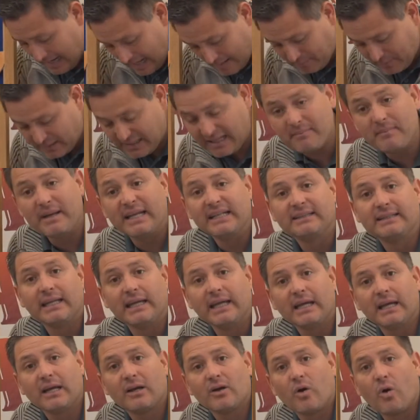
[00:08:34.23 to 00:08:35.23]

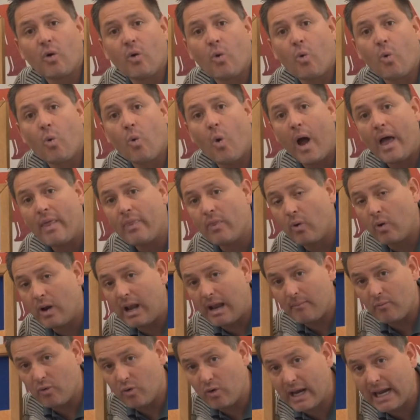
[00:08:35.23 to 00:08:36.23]
Rápidamente,
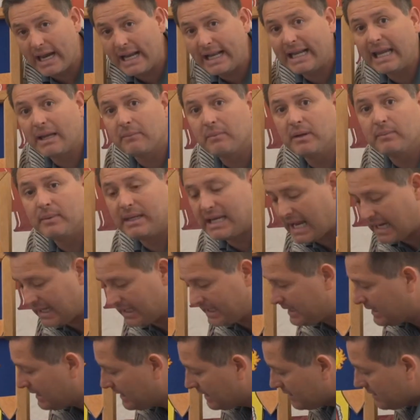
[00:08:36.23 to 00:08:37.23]
cuando la mujer que
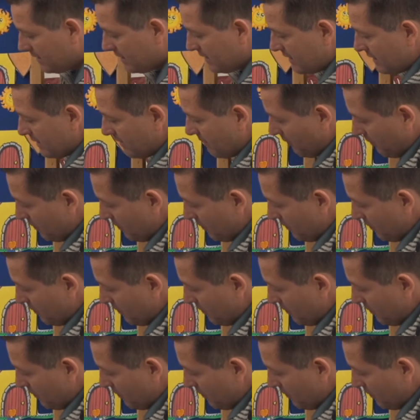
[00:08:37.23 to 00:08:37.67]
vivía ahí